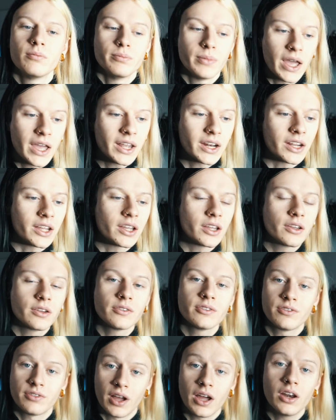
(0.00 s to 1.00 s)
bene,
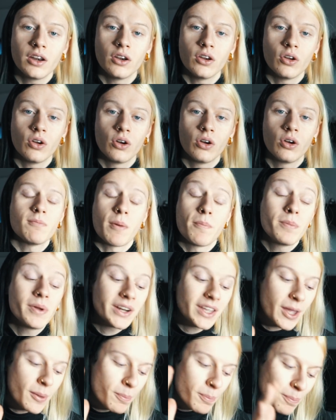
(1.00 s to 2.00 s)
fallo. Ma
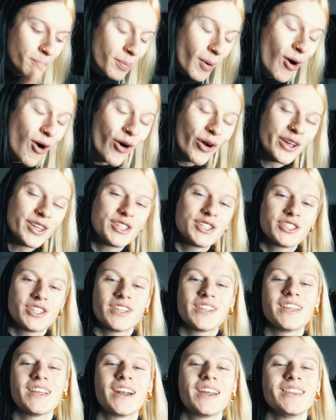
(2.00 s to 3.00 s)
perché poi ci
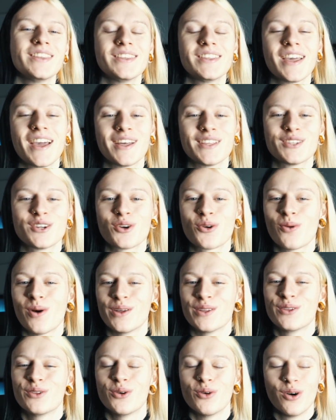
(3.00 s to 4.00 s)
si tira indietro
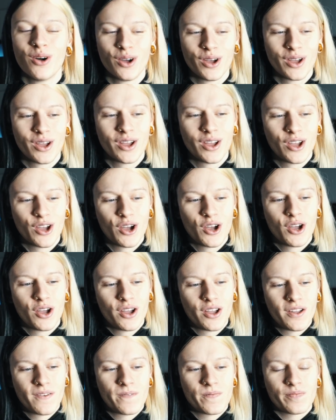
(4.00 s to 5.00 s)
quando
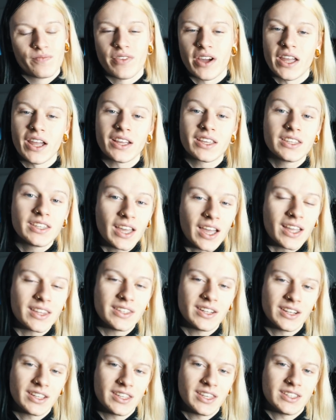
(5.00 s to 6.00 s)
vai a
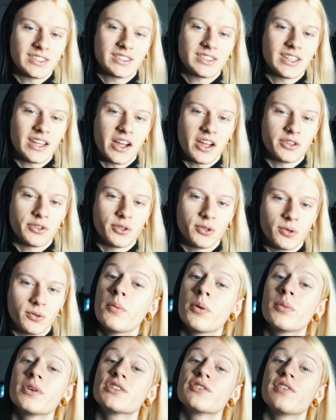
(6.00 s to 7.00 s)
chiedere chi è stato.
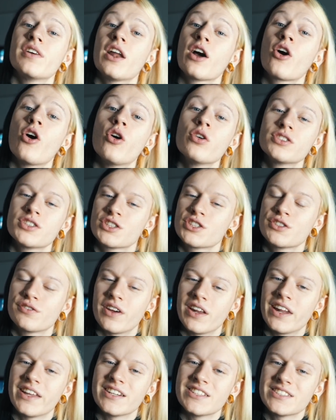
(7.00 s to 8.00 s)
Prima si fa la cosa, ci si
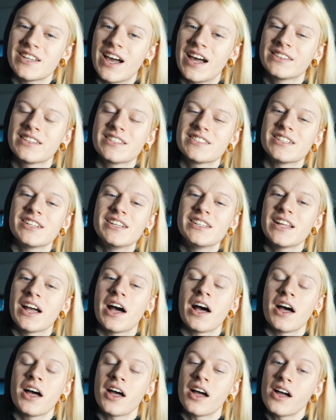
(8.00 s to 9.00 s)
fa la risata, si ride,
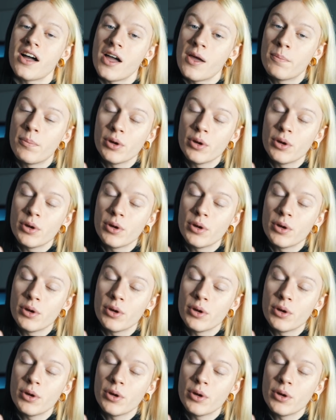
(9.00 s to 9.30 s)
ah, ah, ah, e